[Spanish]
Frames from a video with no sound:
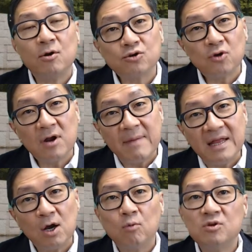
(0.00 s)
no
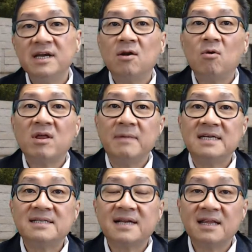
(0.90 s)
solamente como un ciclo
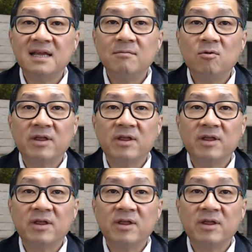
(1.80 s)
administrativo